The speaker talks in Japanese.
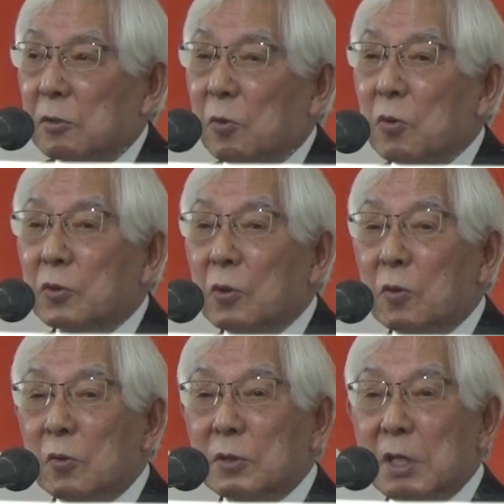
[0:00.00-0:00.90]
東
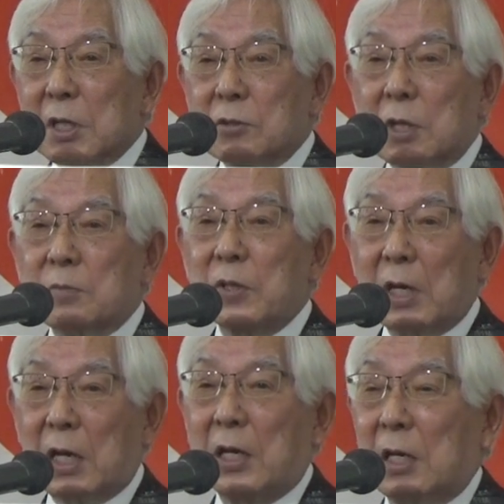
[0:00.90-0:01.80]
京ロータリークラブ
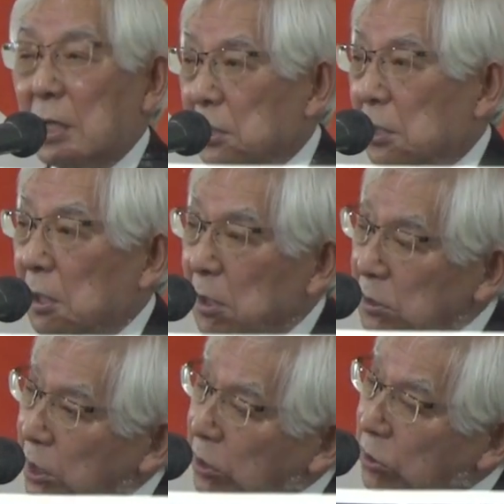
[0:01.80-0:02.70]
が
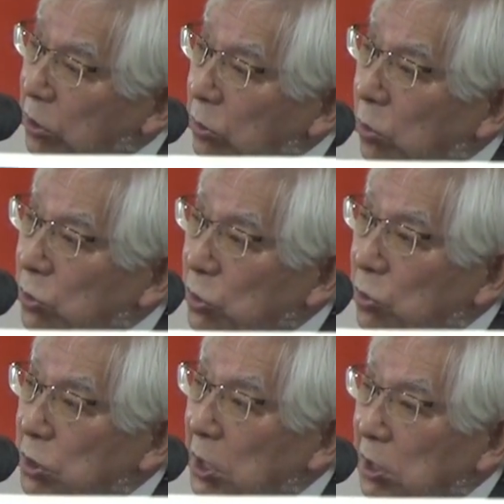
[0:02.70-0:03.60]

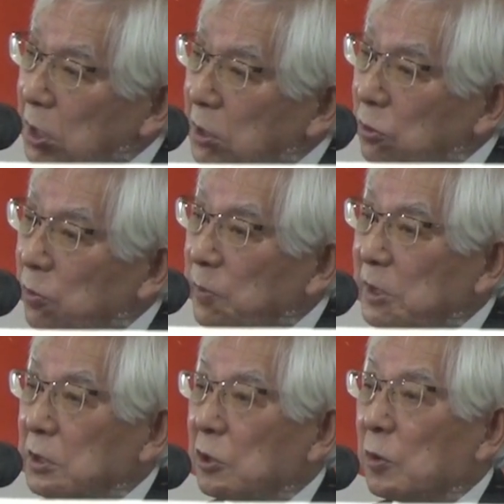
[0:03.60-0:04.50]
1952年だったと思い
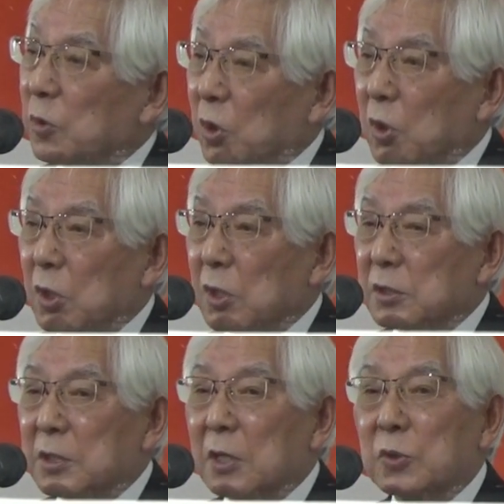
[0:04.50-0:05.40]
ますけれども
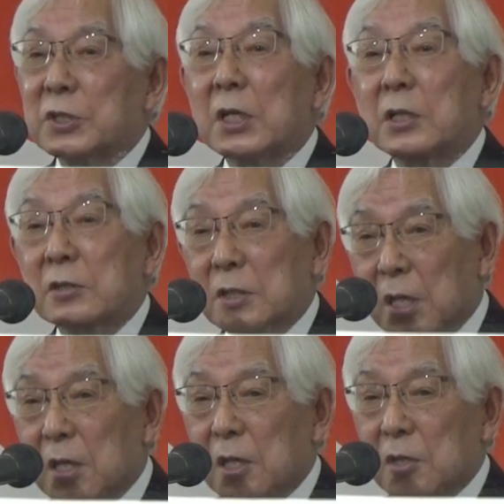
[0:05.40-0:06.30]
スタートしたんです
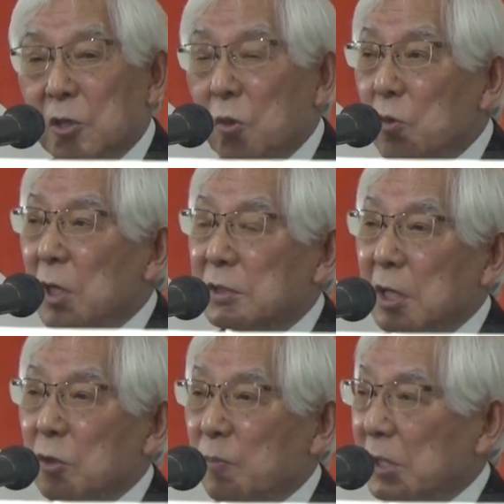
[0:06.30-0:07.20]
ね日本が
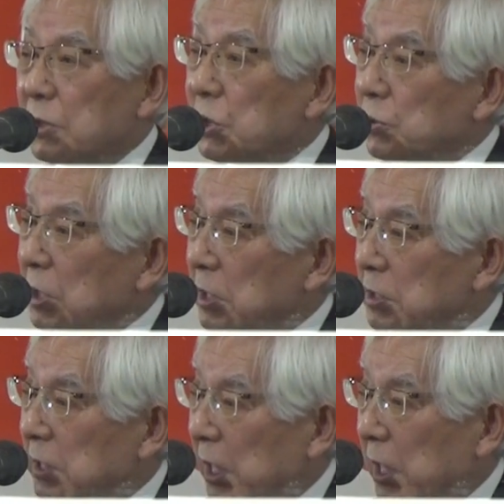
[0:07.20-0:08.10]
戦後貧しくてで
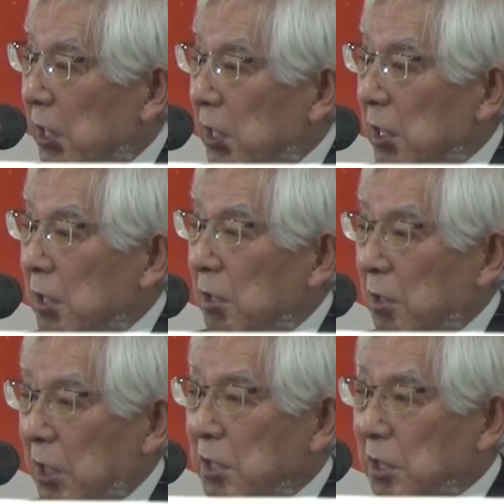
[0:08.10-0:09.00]
すね
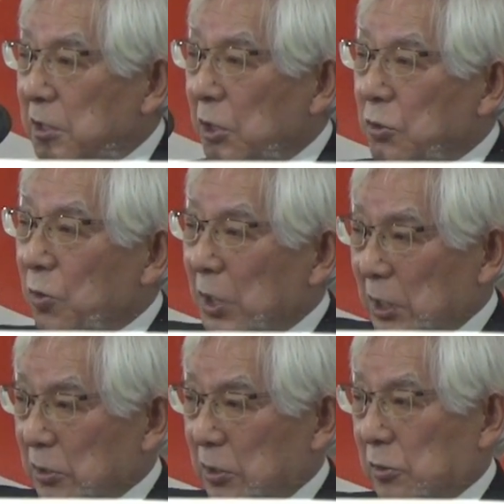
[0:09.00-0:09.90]
経済成長
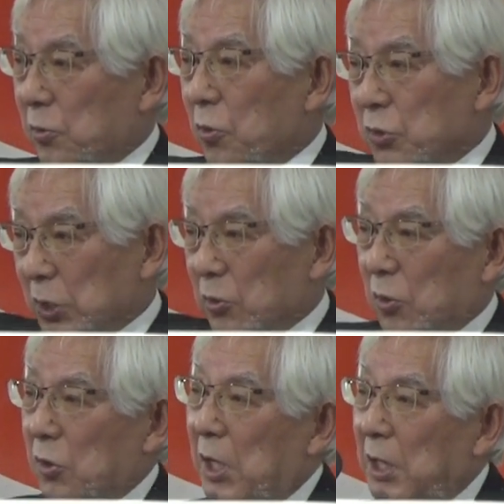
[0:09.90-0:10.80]
がすごくあ
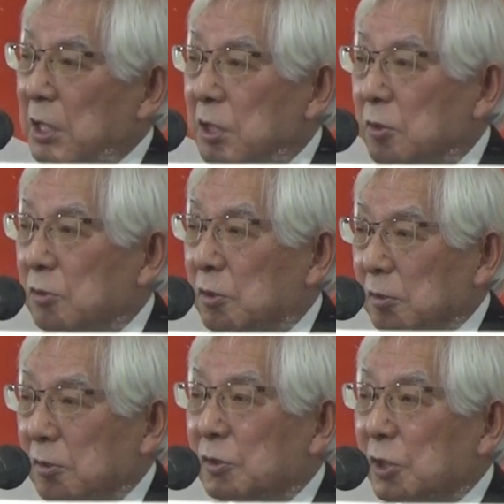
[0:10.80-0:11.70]
の激しく
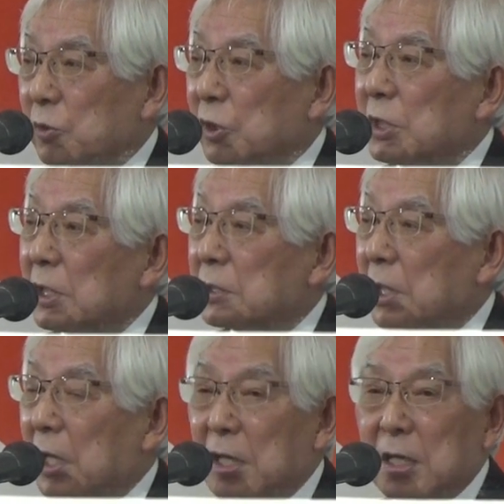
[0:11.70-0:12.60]
進んでいる時にです
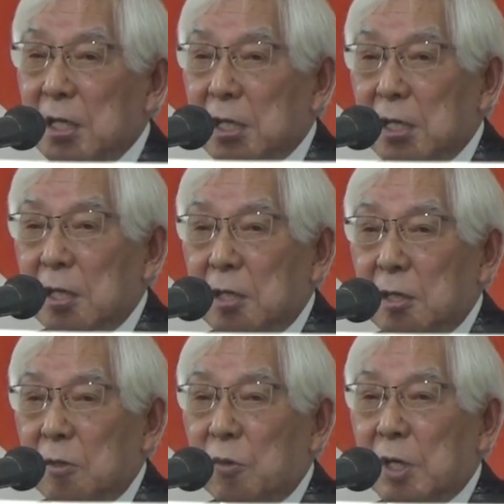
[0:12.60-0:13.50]
ね
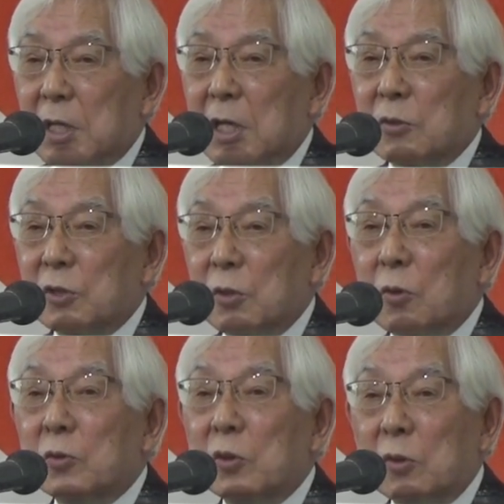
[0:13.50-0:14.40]
これからの日
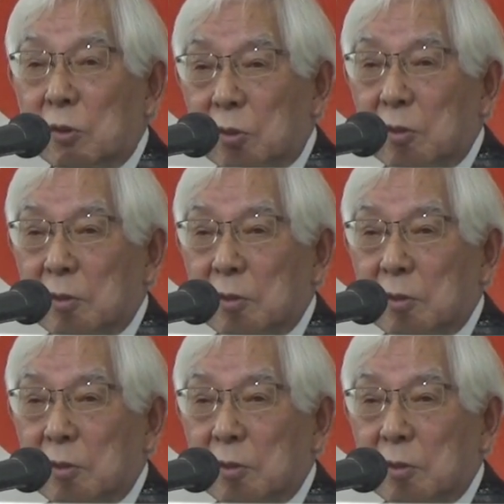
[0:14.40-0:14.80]
本の